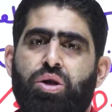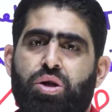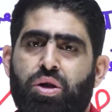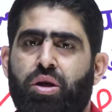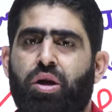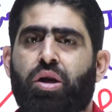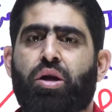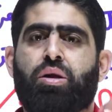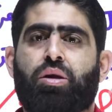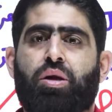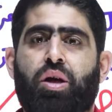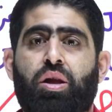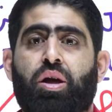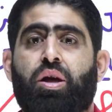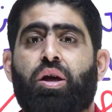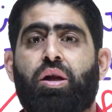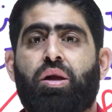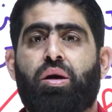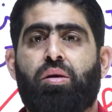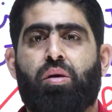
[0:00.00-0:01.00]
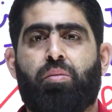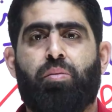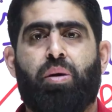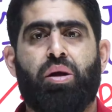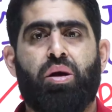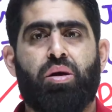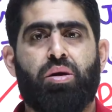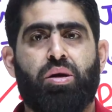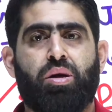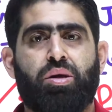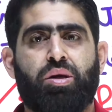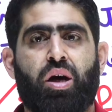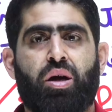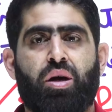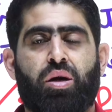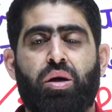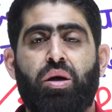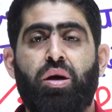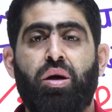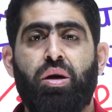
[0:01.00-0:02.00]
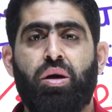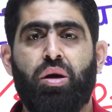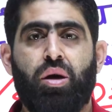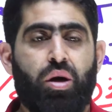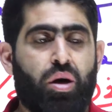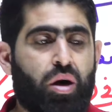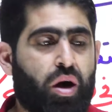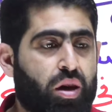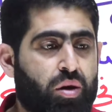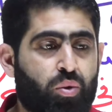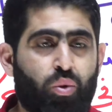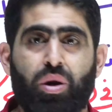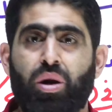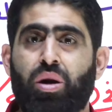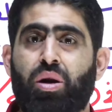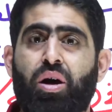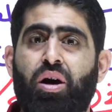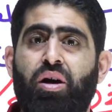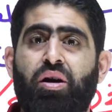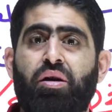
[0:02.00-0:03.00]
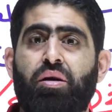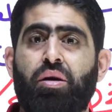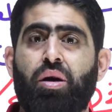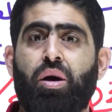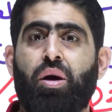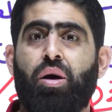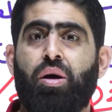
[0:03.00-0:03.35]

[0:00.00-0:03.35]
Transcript: 20 كذا كذا بعدين تحس حالك ايه انا والله